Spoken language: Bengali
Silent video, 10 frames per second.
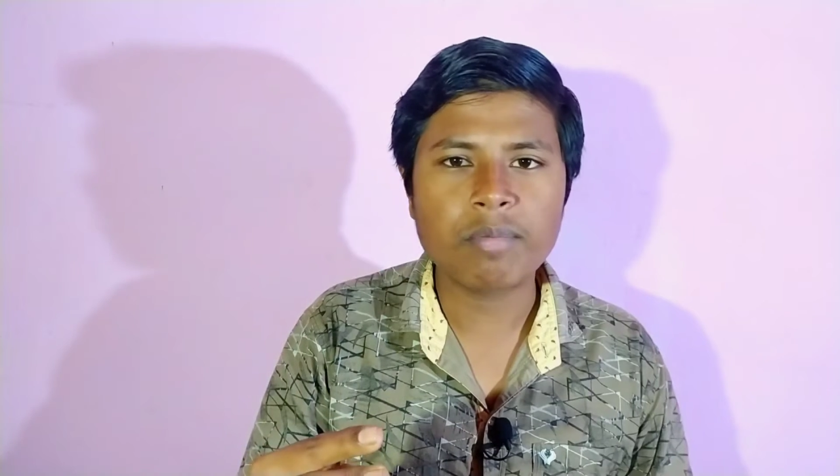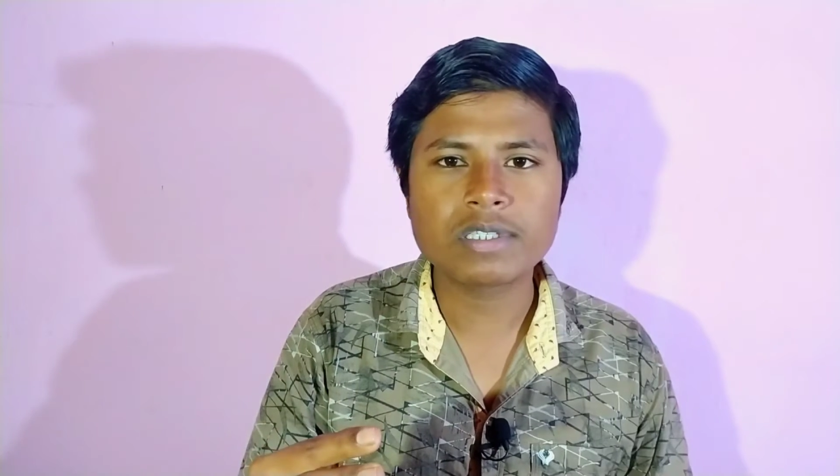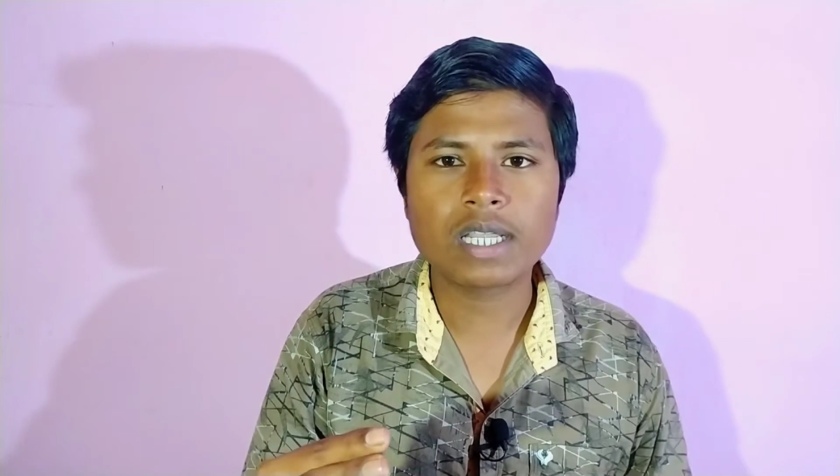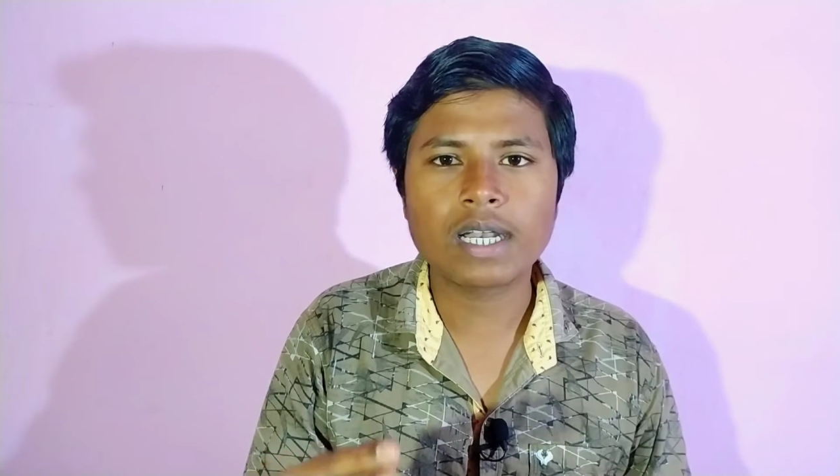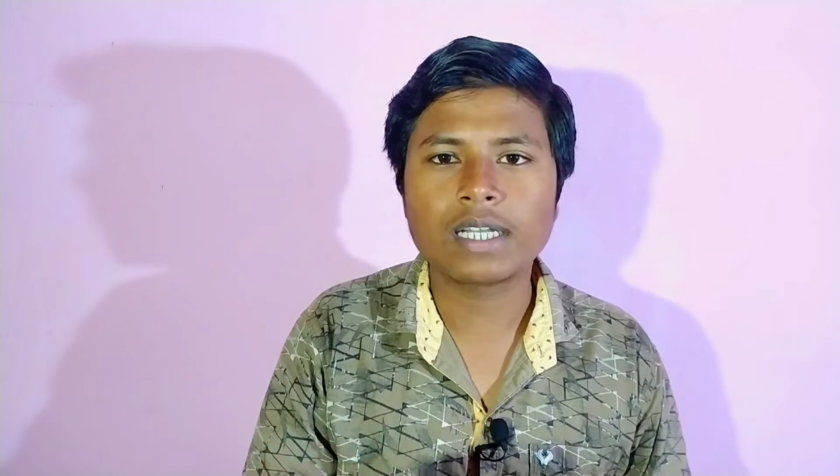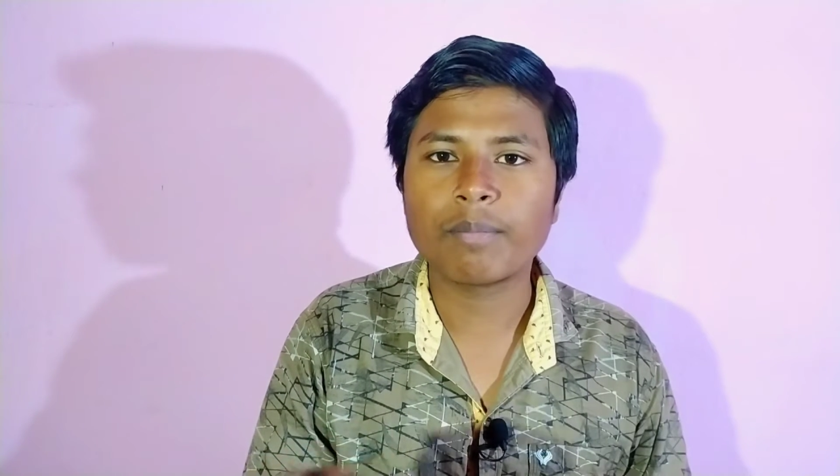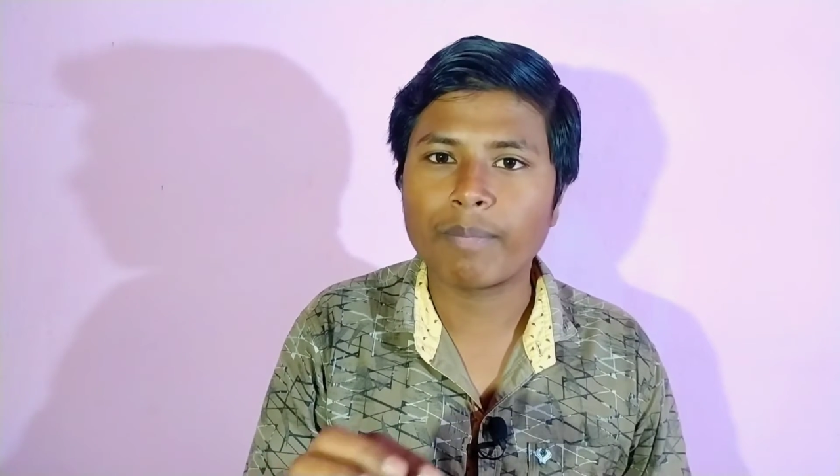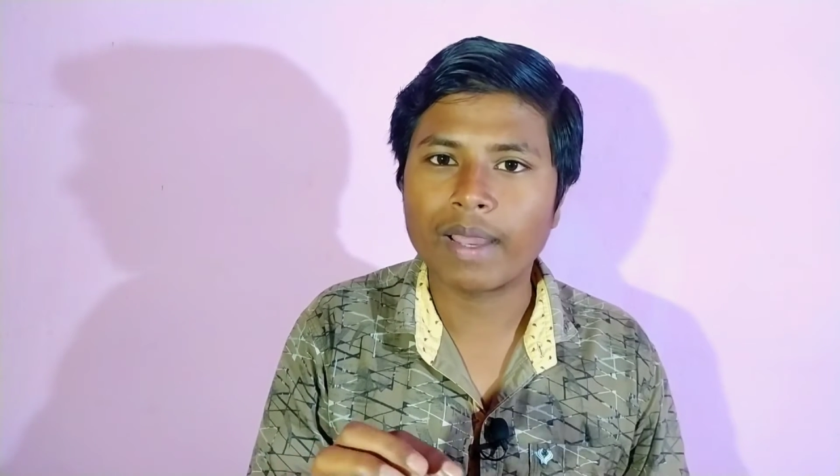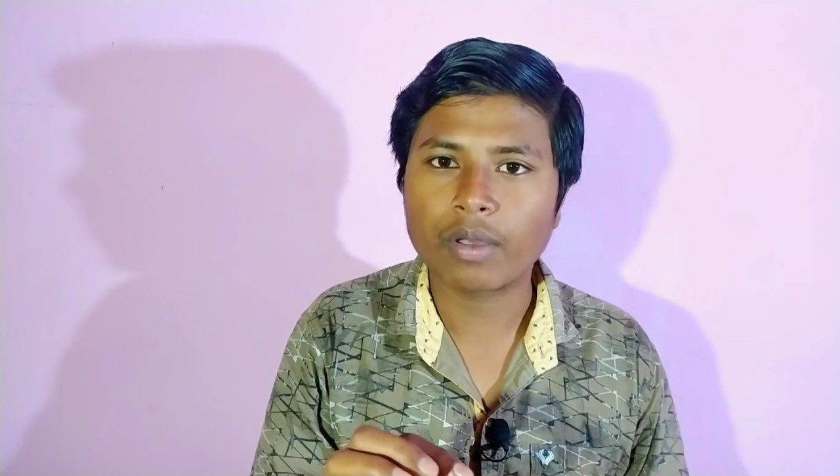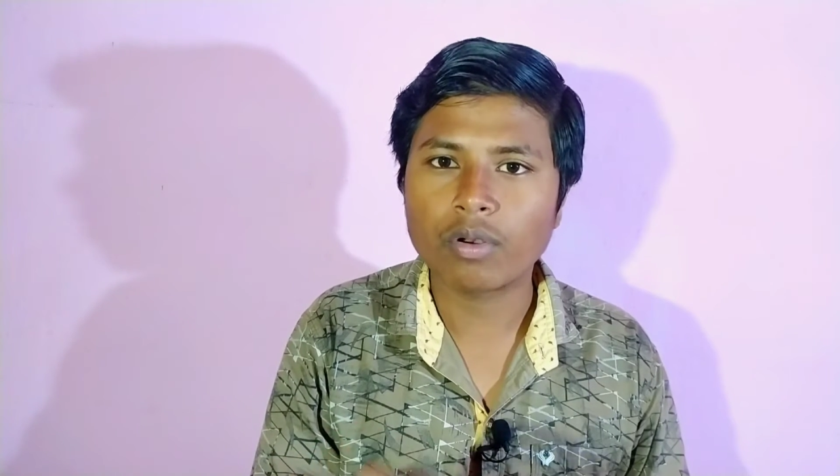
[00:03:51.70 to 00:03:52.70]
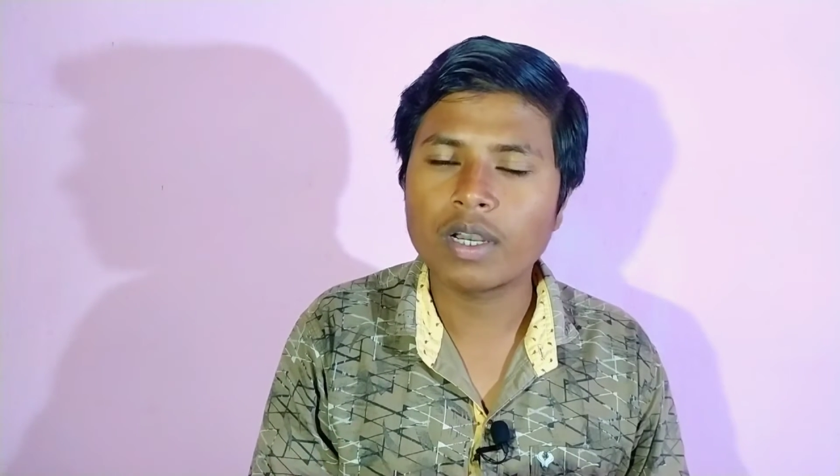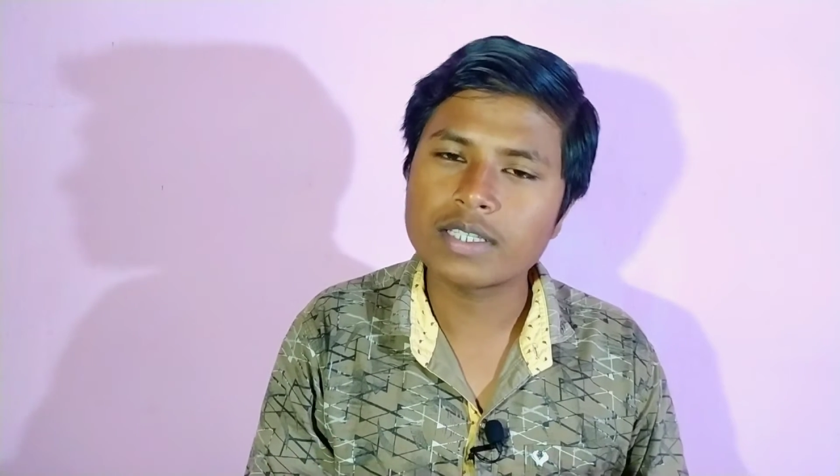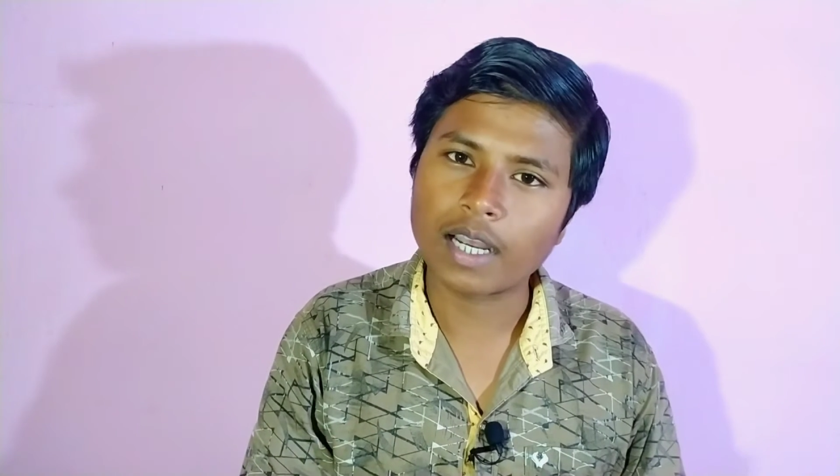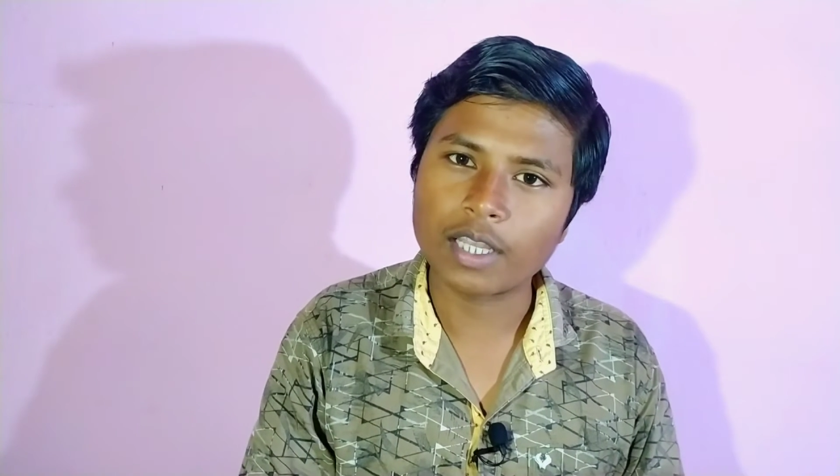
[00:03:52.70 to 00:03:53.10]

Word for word: মেগাপিক্সেলের একটি ম্যাক্রো লেন্স